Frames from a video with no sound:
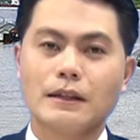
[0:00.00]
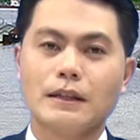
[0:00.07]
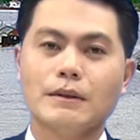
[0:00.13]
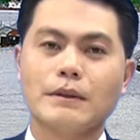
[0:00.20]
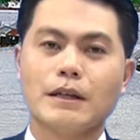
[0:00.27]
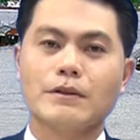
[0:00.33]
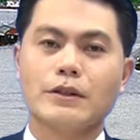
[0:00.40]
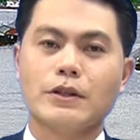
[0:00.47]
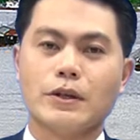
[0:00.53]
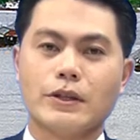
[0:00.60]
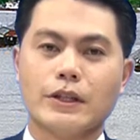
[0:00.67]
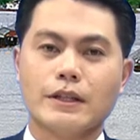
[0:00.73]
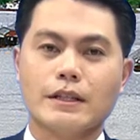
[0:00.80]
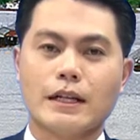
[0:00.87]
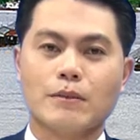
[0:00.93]
Tiếp theo sẽ được
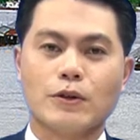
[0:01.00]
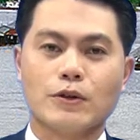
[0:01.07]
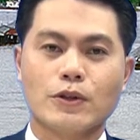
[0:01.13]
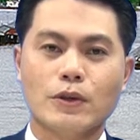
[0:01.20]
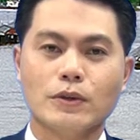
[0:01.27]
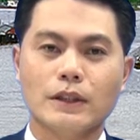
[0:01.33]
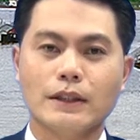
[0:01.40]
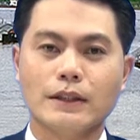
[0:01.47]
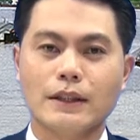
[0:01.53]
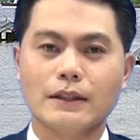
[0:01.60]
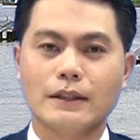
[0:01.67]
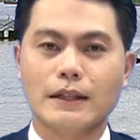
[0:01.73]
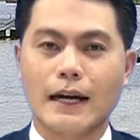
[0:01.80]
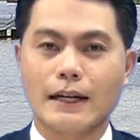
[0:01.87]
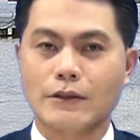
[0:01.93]
chuyển sang một số tin tức
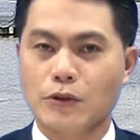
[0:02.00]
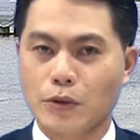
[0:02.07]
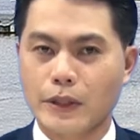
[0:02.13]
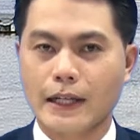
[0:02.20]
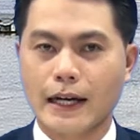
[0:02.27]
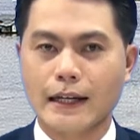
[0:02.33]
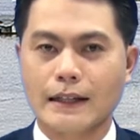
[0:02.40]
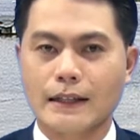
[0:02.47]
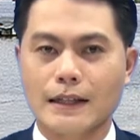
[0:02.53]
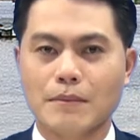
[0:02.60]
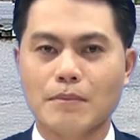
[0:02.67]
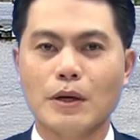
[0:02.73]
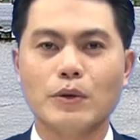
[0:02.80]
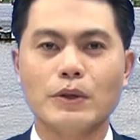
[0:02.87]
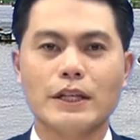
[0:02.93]
đáng chú ý khác.
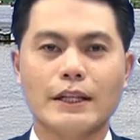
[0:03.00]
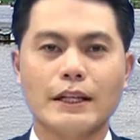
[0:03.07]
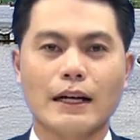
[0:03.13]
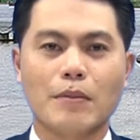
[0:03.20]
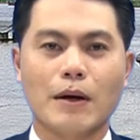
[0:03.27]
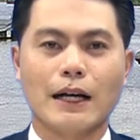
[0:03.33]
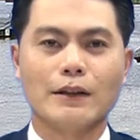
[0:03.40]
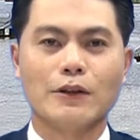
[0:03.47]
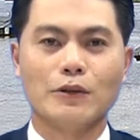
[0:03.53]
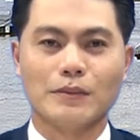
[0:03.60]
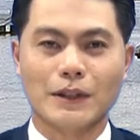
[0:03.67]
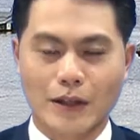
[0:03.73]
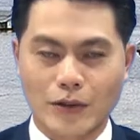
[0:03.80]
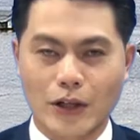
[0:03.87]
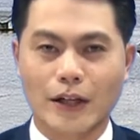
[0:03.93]
Mời quý vị và các bạn
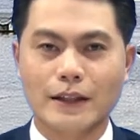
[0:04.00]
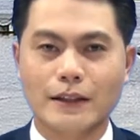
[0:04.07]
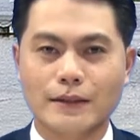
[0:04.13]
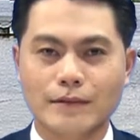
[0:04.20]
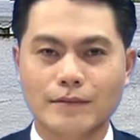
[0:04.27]
cùng theo dõi.